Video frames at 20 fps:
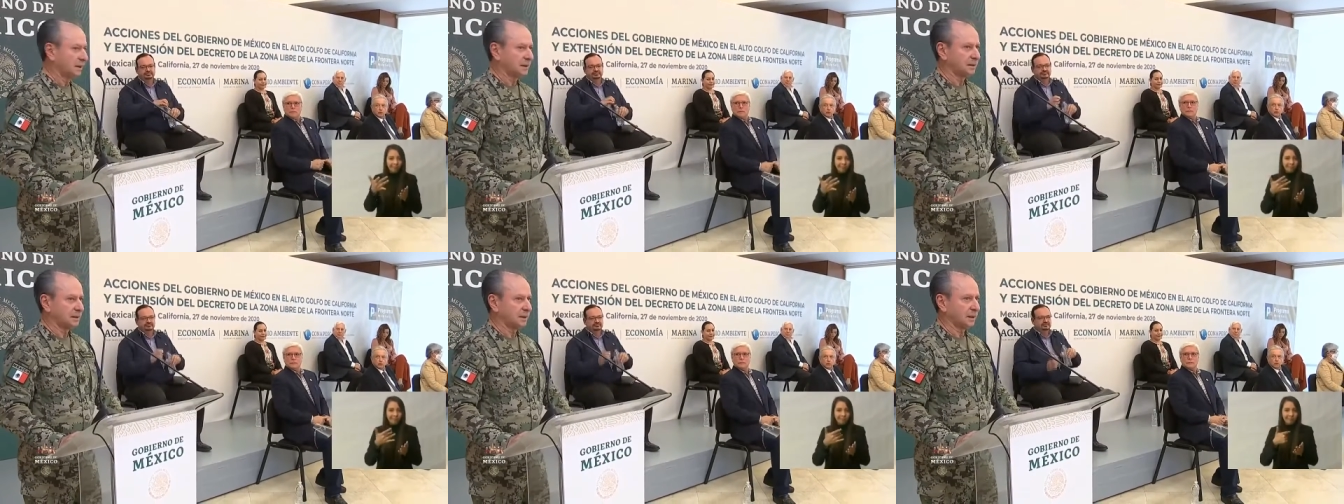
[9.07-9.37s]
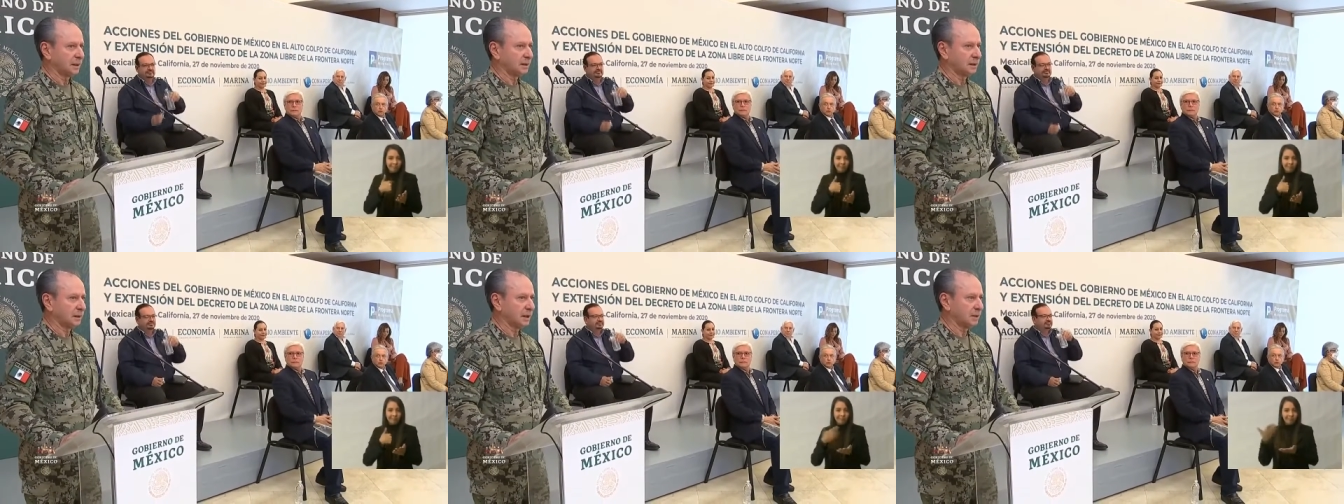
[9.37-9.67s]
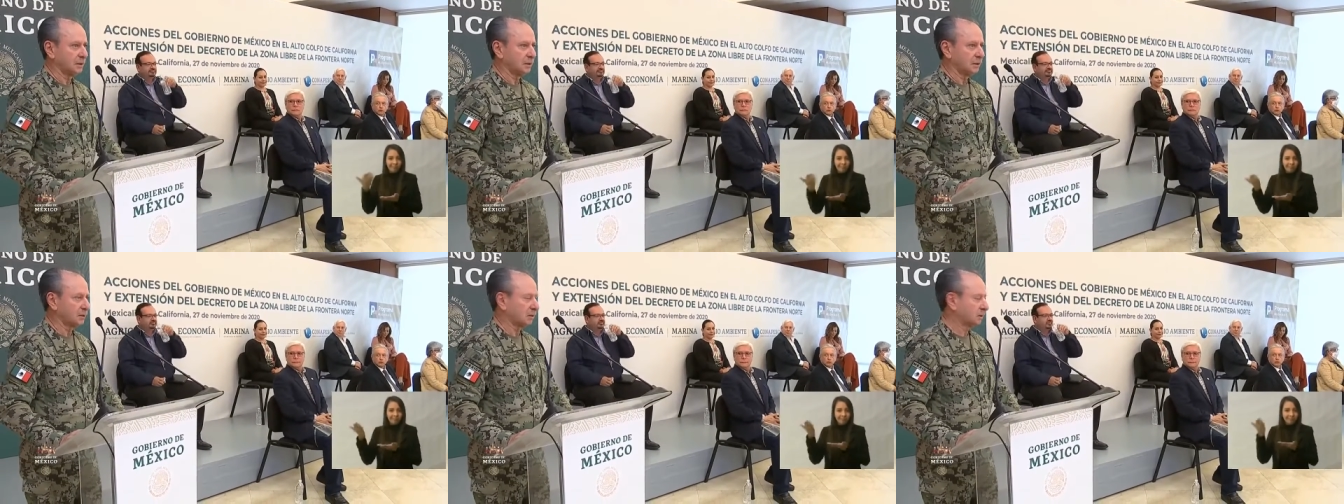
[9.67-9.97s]

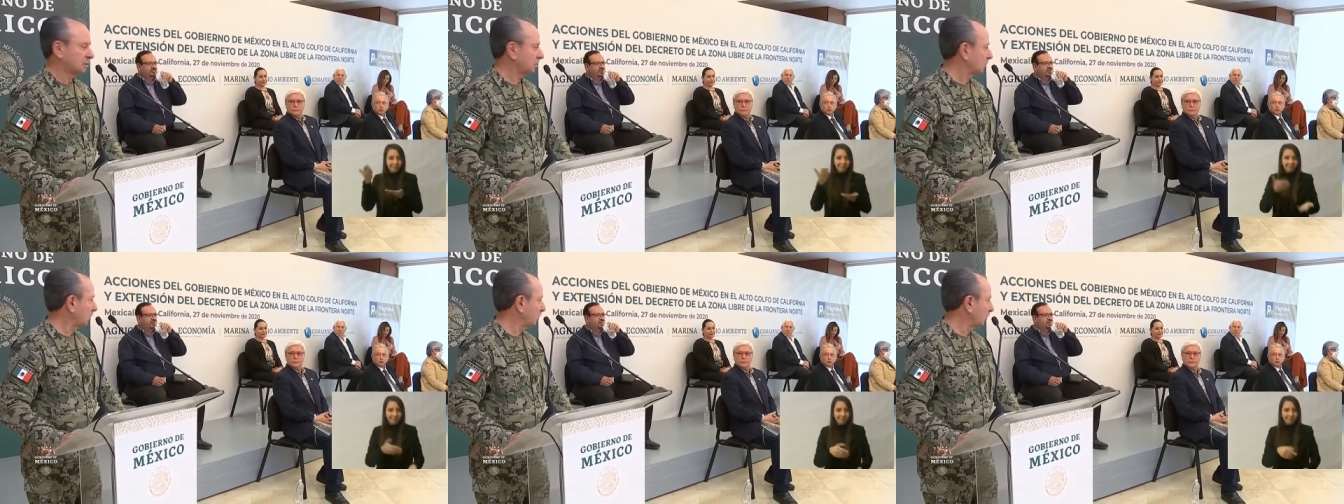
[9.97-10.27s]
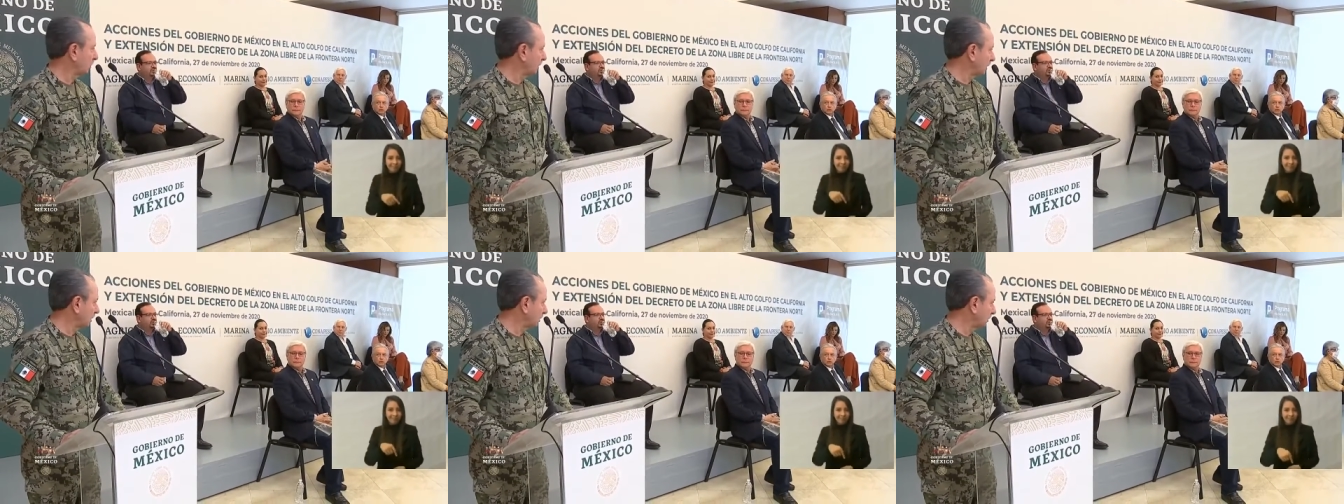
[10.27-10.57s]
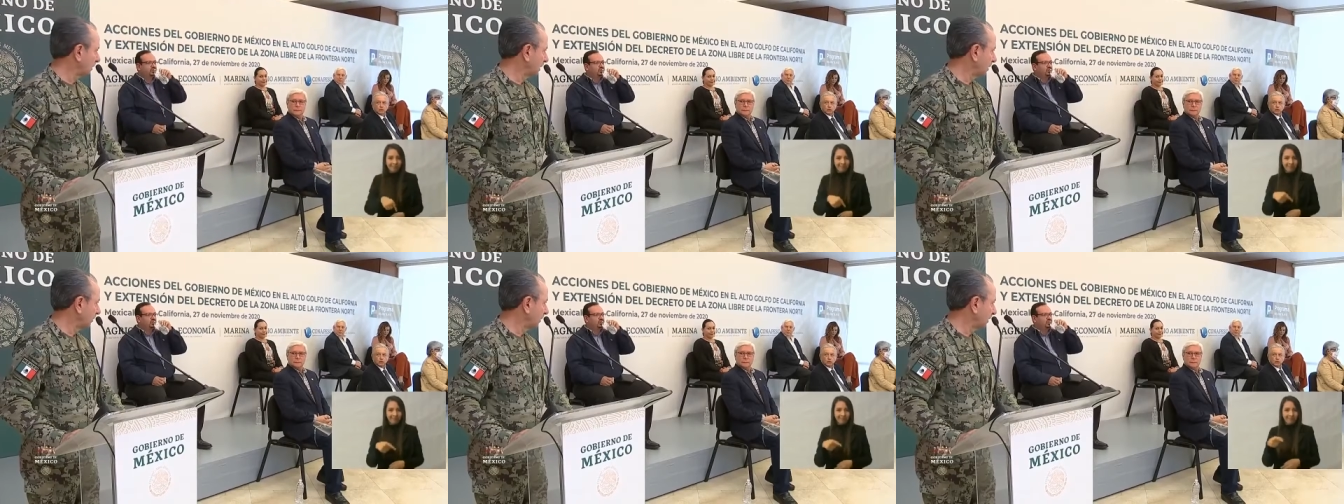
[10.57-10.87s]
Secretarios, compañeros
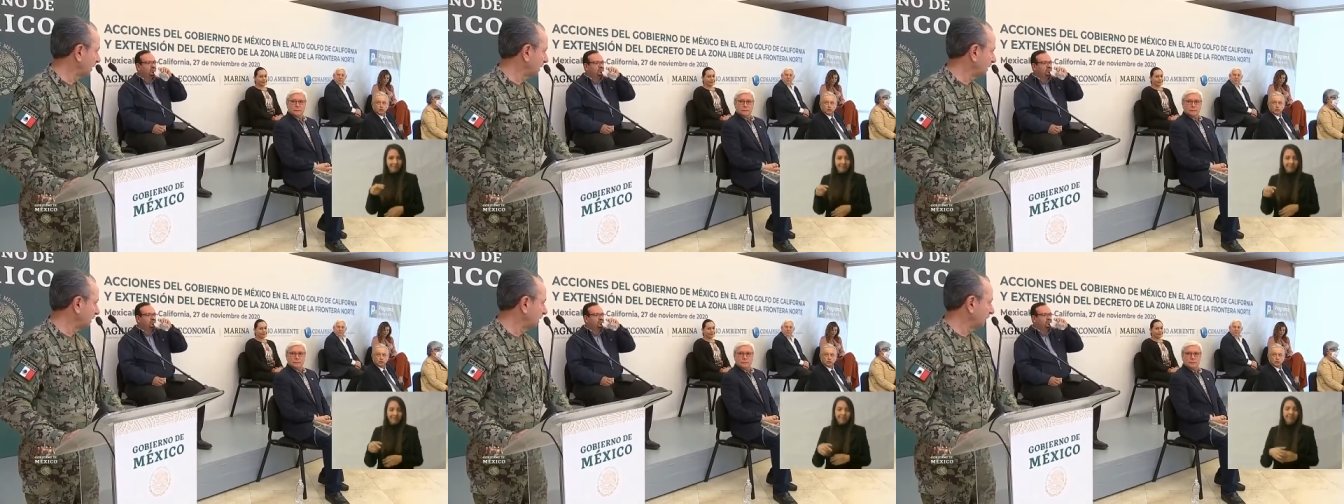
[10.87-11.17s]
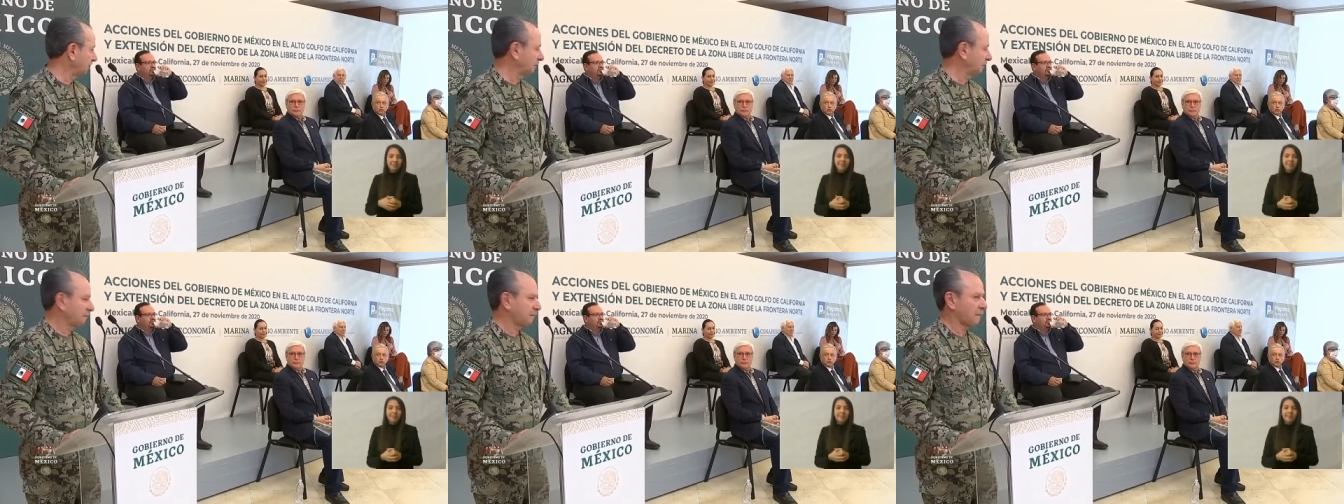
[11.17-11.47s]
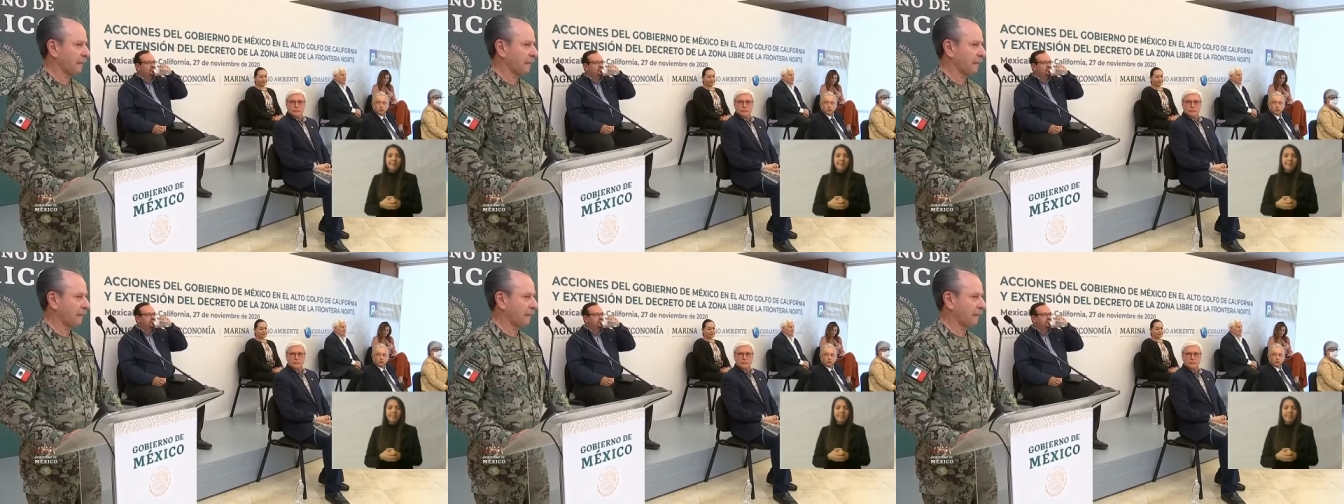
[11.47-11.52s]
de gabinete,